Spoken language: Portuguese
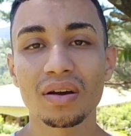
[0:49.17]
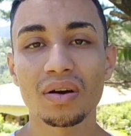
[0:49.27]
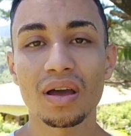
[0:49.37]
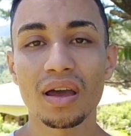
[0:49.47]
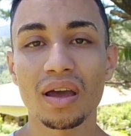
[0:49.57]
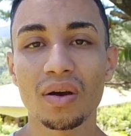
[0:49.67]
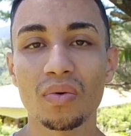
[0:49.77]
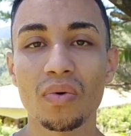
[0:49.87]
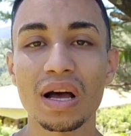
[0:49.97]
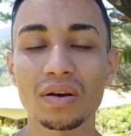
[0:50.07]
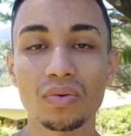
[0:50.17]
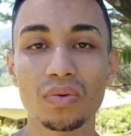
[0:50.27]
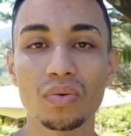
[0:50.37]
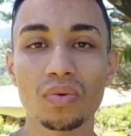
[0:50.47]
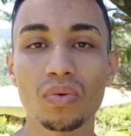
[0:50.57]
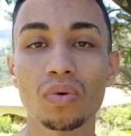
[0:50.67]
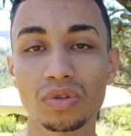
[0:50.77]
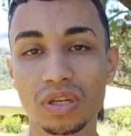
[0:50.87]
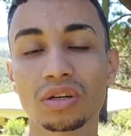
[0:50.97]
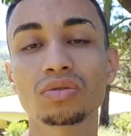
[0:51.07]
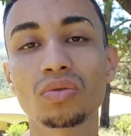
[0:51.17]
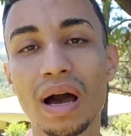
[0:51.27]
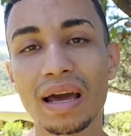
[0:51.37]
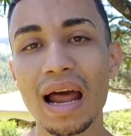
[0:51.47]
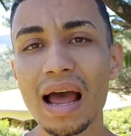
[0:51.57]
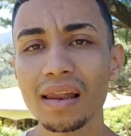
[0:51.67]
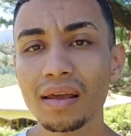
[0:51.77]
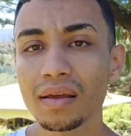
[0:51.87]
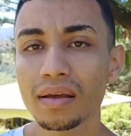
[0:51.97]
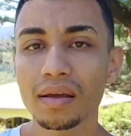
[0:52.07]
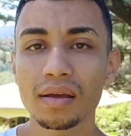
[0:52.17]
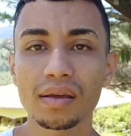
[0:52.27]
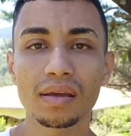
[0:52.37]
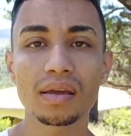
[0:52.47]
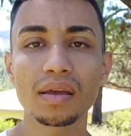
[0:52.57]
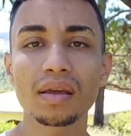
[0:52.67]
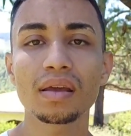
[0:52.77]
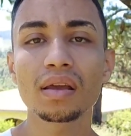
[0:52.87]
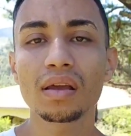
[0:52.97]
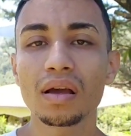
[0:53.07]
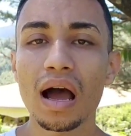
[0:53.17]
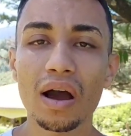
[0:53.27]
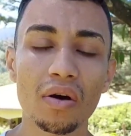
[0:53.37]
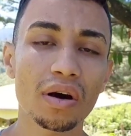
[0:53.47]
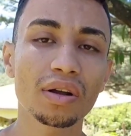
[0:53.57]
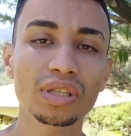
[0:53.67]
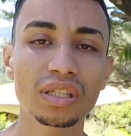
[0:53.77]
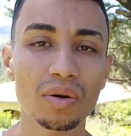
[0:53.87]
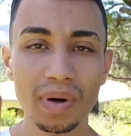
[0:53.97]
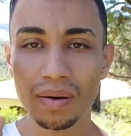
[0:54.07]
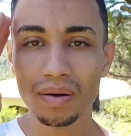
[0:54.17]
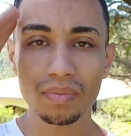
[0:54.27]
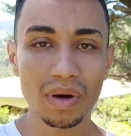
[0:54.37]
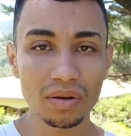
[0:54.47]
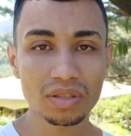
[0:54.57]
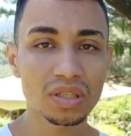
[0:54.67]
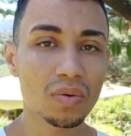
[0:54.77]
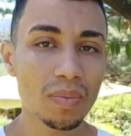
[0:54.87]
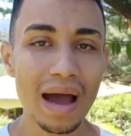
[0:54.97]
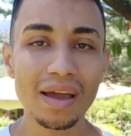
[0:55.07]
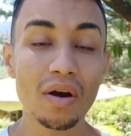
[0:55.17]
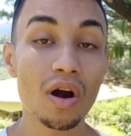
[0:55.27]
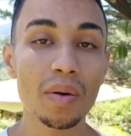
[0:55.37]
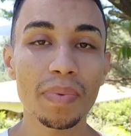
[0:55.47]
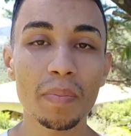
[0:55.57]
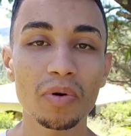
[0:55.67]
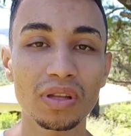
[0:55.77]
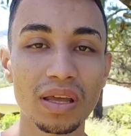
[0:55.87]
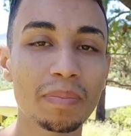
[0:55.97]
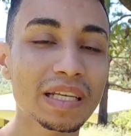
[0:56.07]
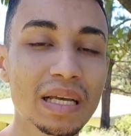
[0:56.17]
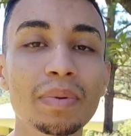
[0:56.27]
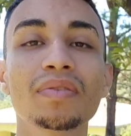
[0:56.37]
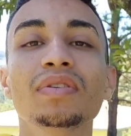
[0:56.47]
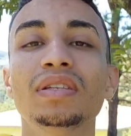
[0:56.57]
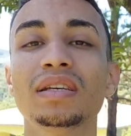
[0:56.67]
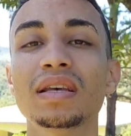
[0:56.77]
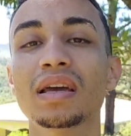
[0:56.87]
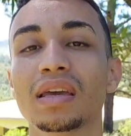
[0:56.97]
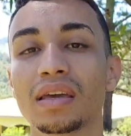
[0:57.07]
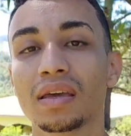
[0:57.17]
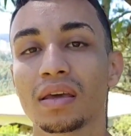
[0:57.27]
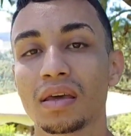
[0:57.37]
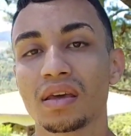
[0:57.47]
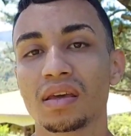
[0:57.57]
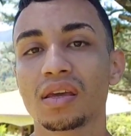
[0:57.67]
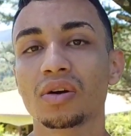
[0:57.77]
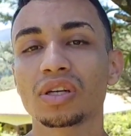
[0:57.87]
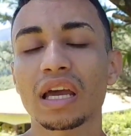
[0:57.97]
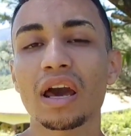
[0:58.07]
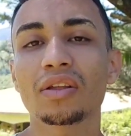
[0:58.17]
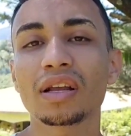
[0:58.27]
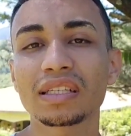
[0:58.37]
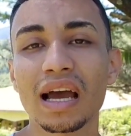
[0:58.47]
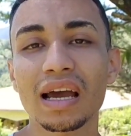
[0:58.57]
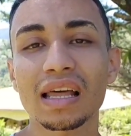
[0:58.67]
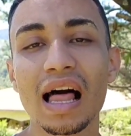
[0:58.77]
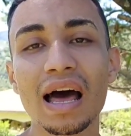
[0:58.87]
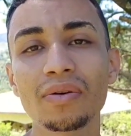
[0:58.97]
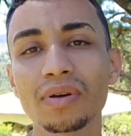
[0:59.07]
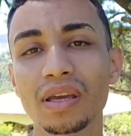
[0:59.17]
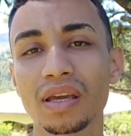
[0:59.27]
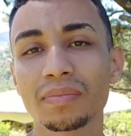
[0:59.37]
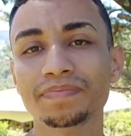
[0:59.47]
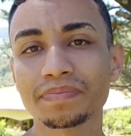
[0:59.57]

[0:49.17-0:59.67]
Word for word: é, o, o concerto do Agrale. E agora eu já tenho uma, uma noção maior para poder passar para vocês aqui. E eu já quero deixar claro que